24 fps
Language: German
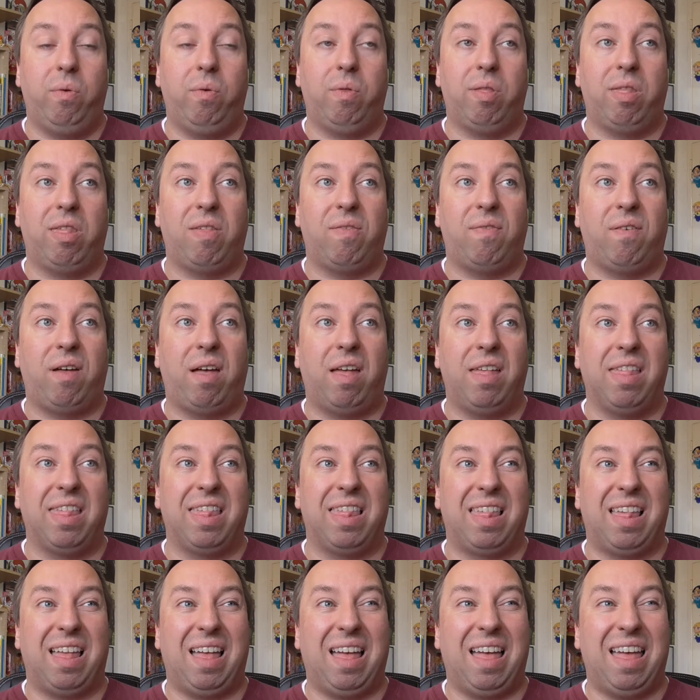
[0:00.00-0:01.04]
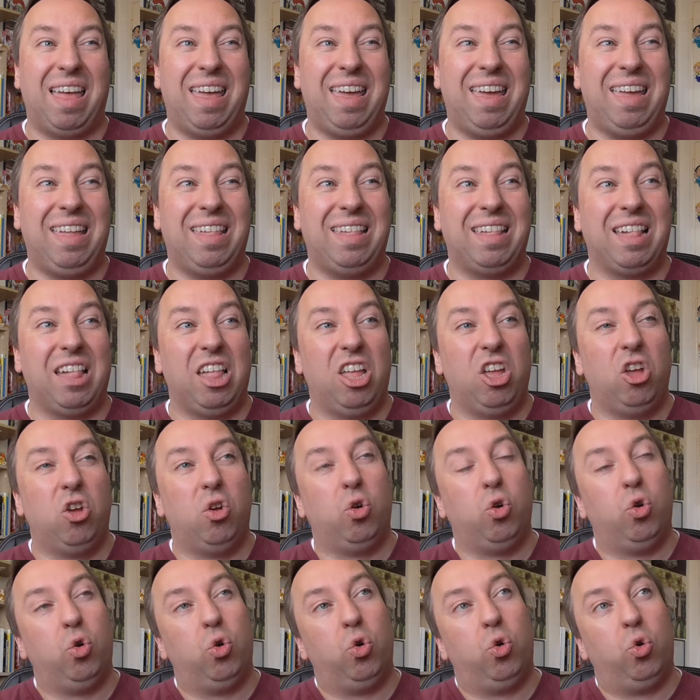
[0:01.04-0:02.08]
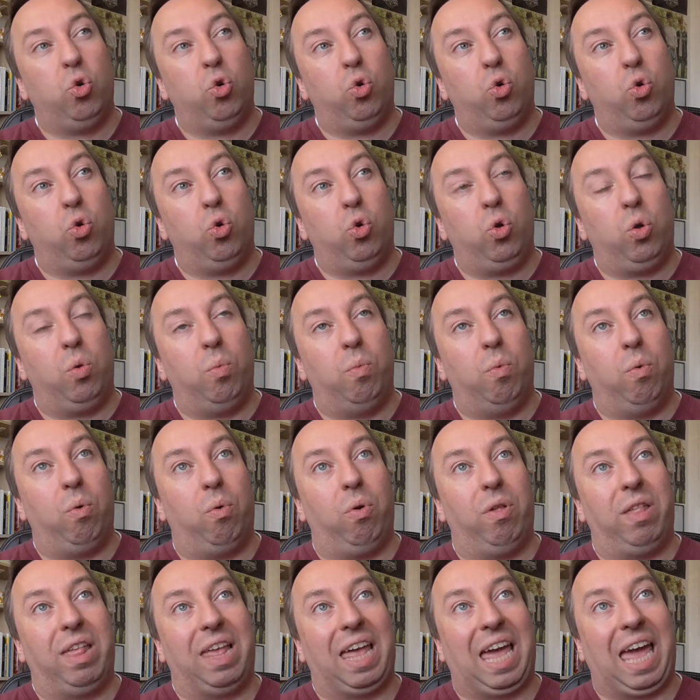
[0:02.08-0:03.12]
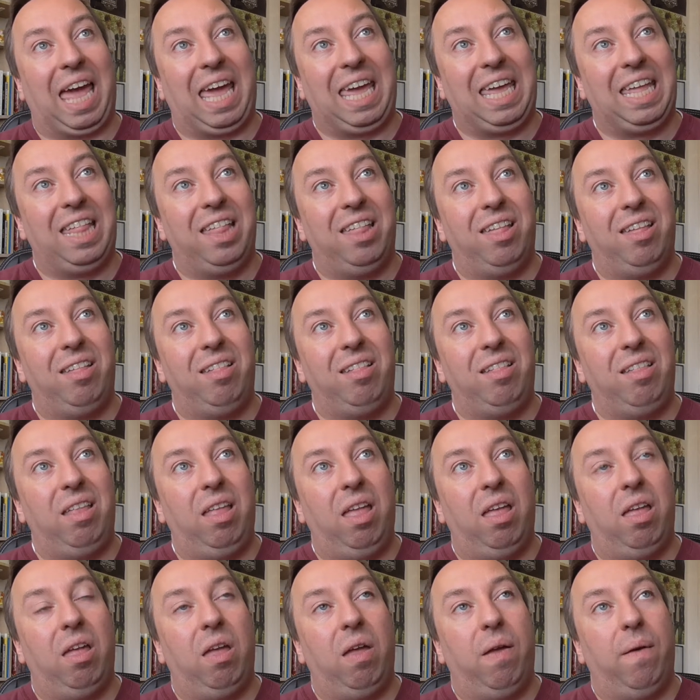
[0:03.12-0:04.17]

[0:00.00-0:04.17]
Und zwar seit, nur kurz rechnen,